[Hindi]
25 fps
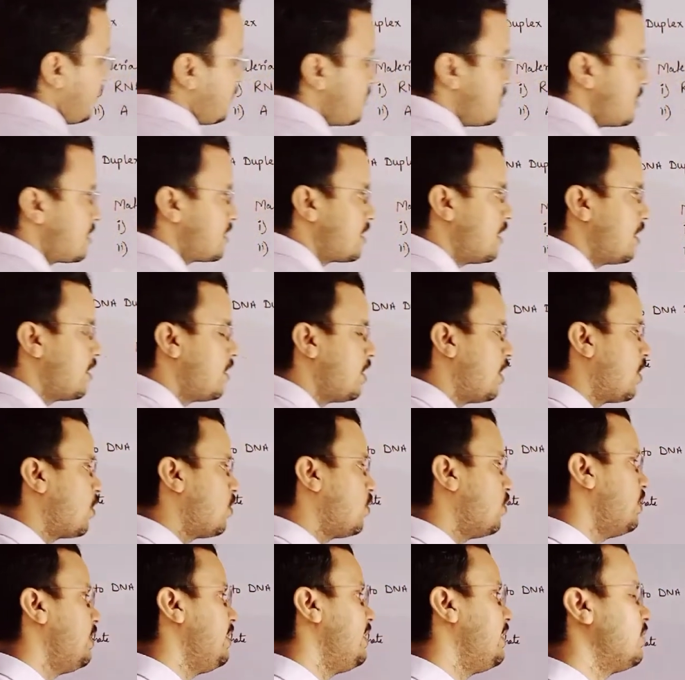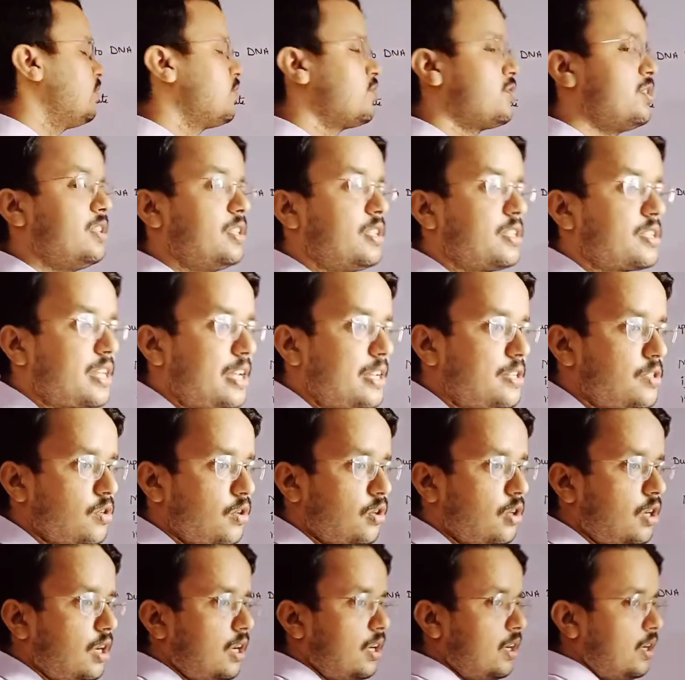है जिसके अकॉर्डिंग तो सिंथेसाइज
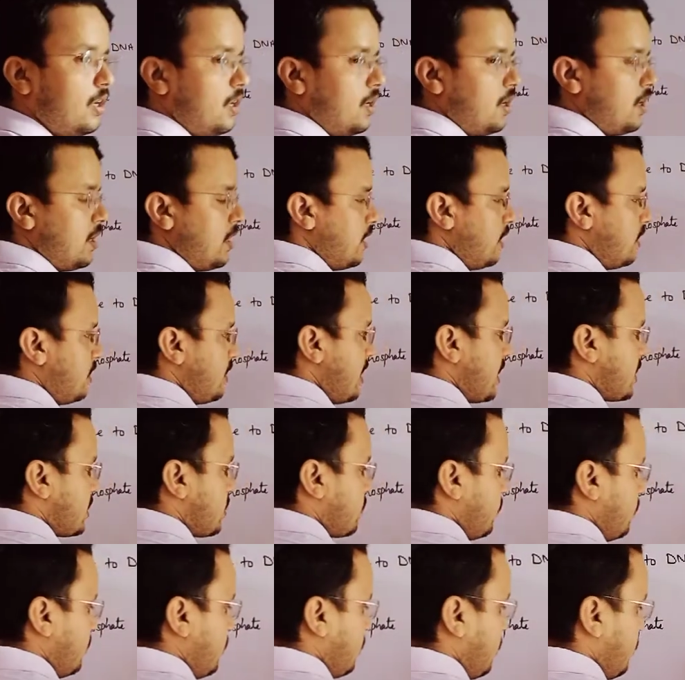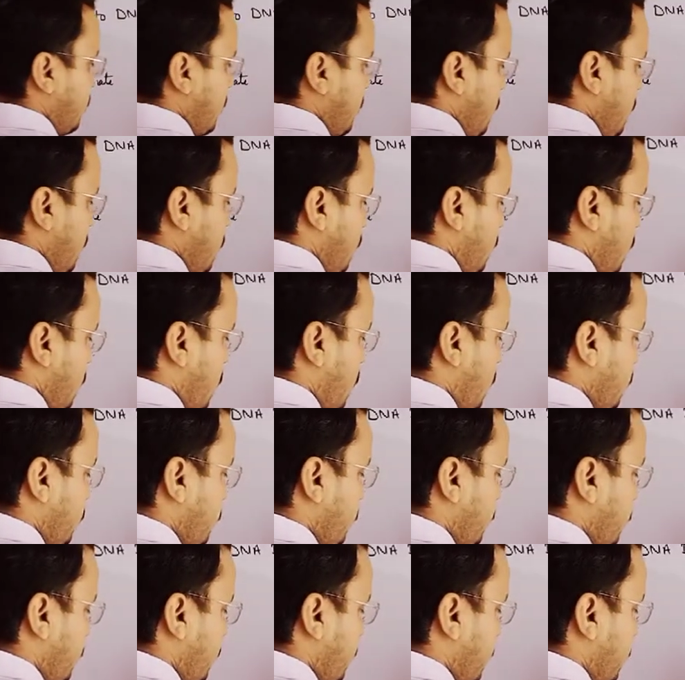होगा नेक्स्ट वन फोर
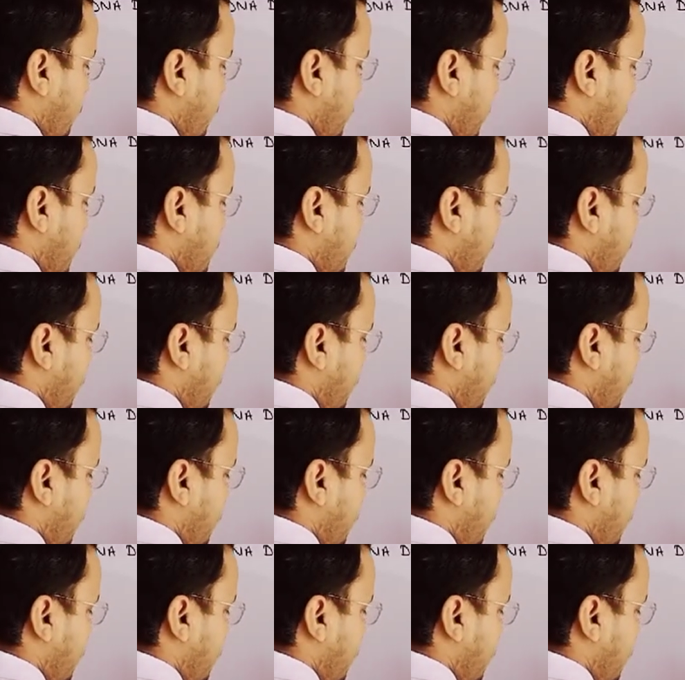न्यूक्लियोटाइड